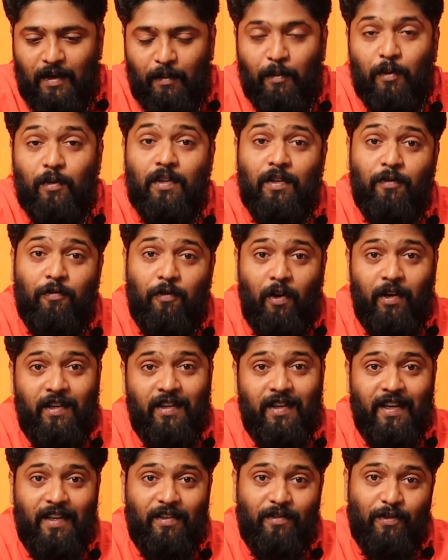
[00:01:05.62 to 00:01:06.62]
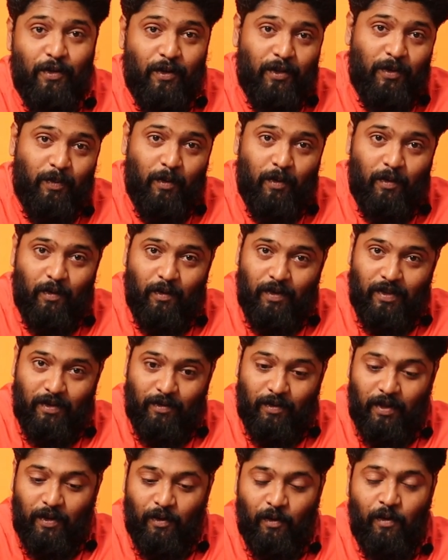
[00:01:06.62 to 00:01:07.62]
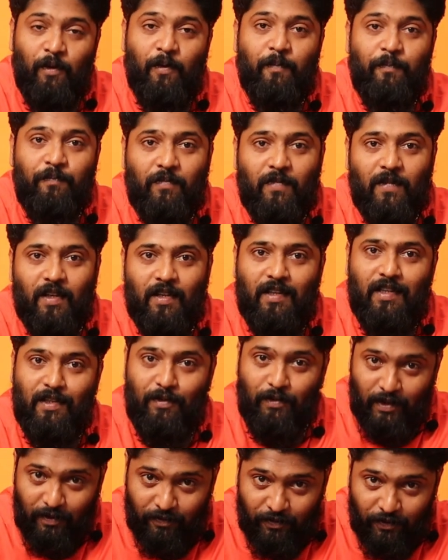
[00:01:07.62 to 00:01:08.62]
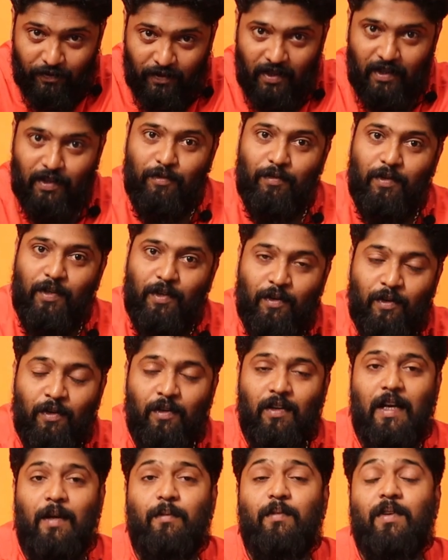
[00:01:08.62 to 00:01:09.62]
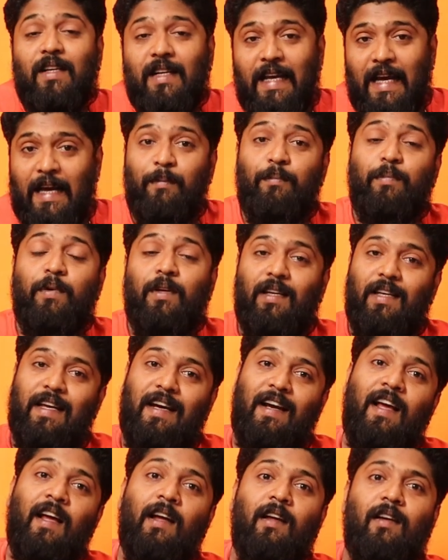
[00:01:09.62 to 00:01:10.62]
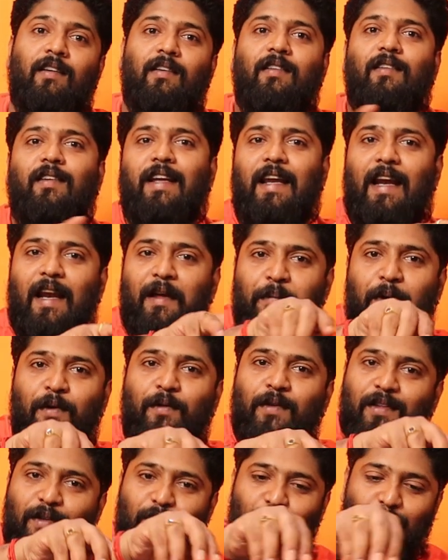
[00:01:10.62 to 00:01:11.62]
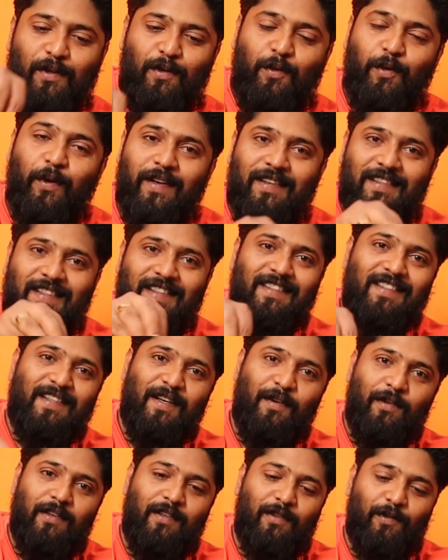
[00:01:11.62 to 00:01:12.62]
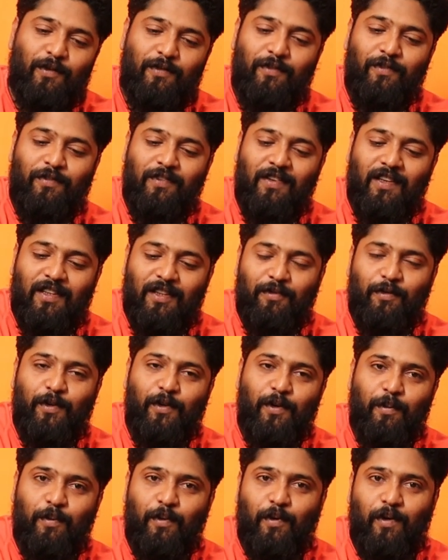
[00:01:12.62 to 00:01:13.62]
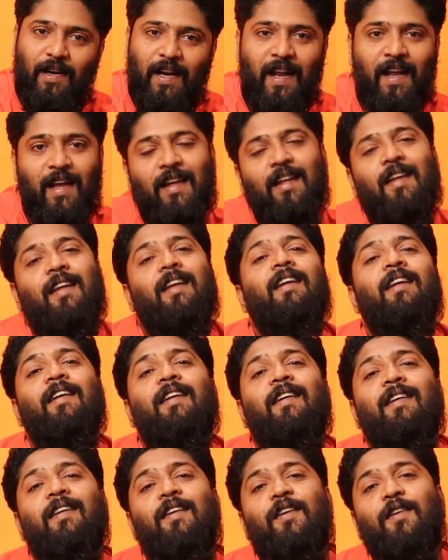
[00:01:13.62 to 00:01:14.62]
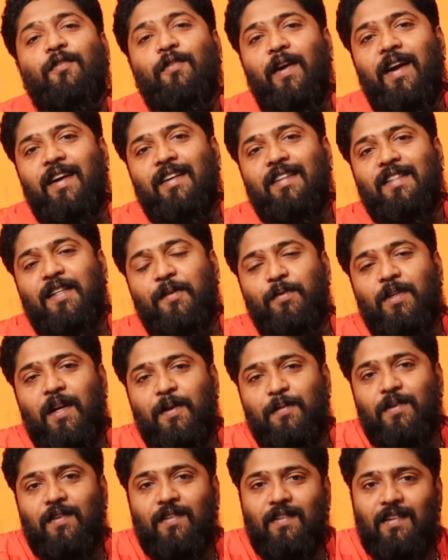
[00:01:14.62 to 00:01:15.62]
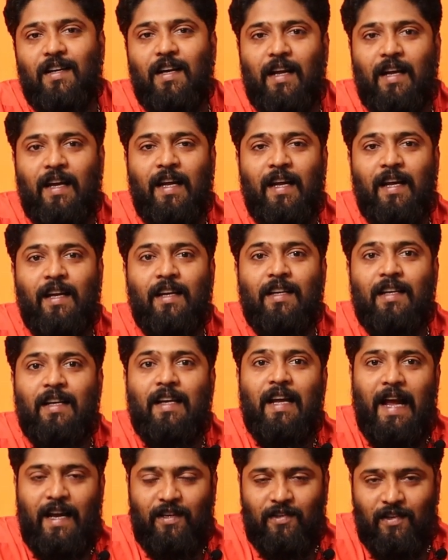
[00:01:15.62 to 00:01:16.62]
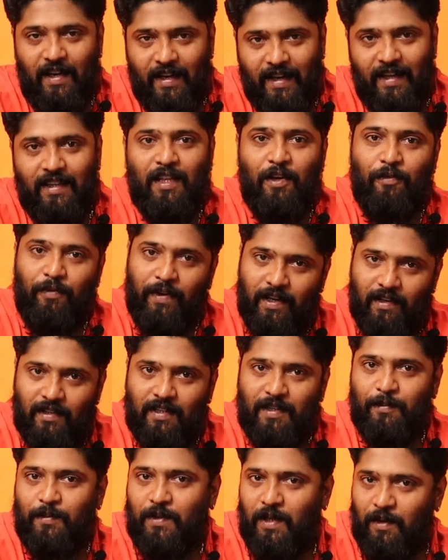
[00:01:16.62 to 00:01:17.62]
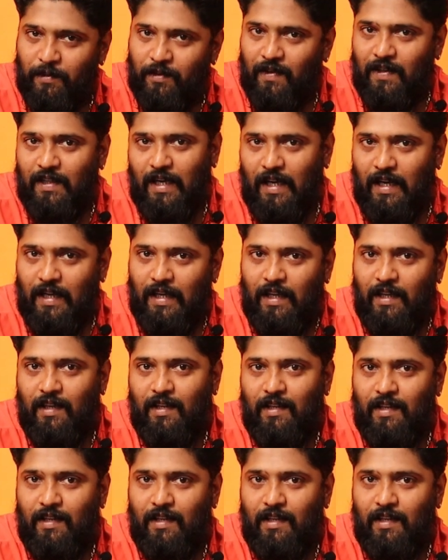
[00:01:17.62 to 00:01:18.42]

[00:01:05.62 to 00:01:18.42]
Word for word: நம்ம வந்து ஃபார்ட்டி நைன் வீடியோஸ் போட்டிருக்கோம் இது வரைக்கும் இது வந்து ஃபிஃப்டியத் வீடியோ ஐம் ரியலி ஹாப்பி ஏன்னா எல்லாமே வந்து ஒரு இன்ஸ்டன்ஸாக வருது ஒரு ஃபிஃப்டியத் வீடியோ போடுறேன் ஃபைவ் ஹண்ட்ரட் சப்ஸ்கிரைபர்ஸ் வந்திருக்காங்க ஆக்சுவலாக நேற்றே ஃபைவ் ஹண்ட்ரட் சப்ஸ்கிரைபர் வந்துட்டாங்க